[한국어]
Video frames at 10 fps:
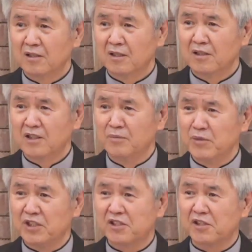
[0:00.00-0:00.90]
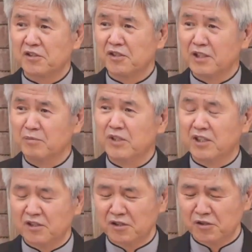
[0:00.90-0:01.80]
임직식에서
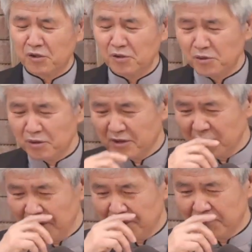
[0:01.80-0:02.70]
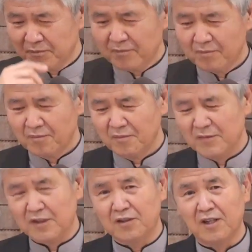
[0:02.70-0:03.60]
임직 증서를 줄 때
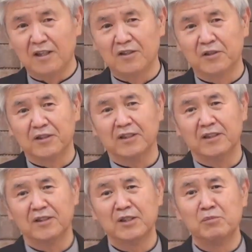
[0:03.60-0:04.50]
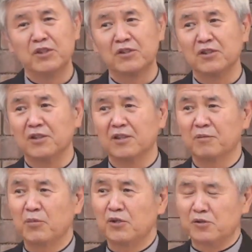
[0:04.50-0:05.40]
이제 딱 이렇게 임직성을
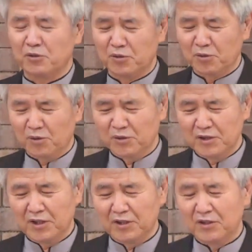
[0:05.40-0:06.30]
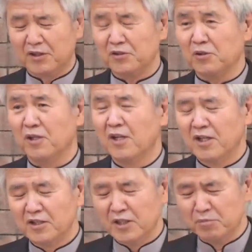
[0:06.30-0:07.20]
펼쳐들고 얘기를 하죠.
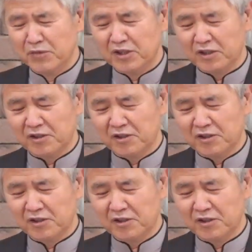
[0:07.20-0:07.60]
임직